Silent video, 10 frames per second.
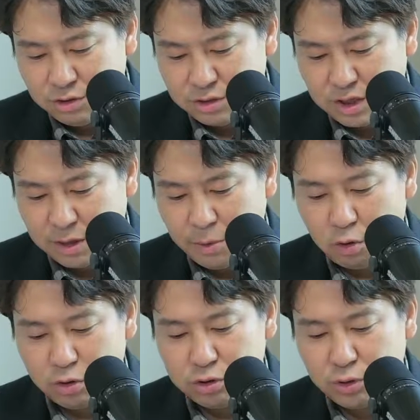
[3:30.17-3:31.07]
그 중에서 제가
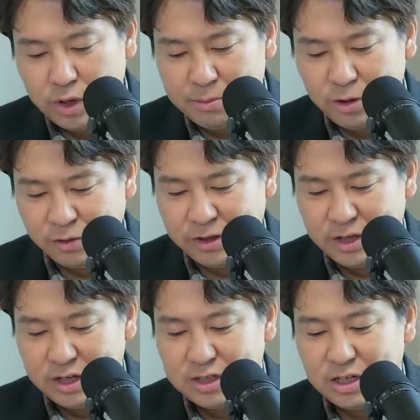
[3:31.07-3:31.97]
몇 권을 소개하면
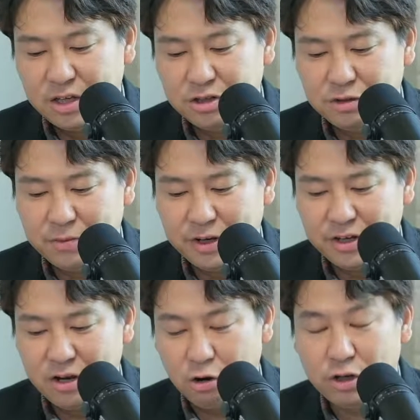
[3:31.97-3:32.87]

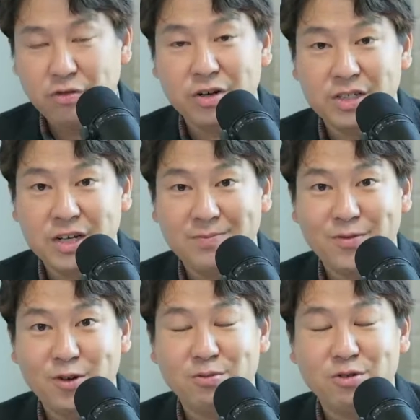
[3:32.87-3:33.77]
생텍쥐페리의 어린 왕자,
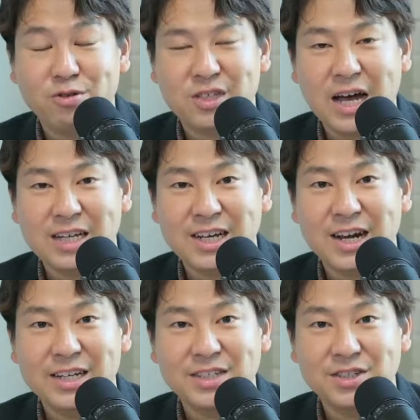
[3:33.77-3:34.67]
여러분들도 다
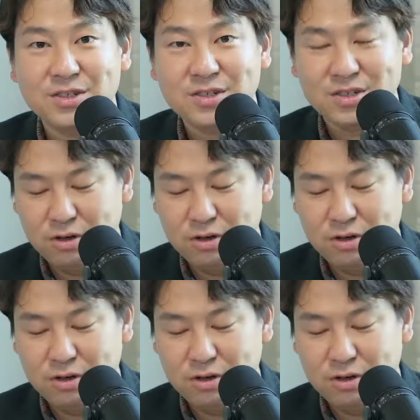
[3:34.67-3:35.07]
잘 아시죠?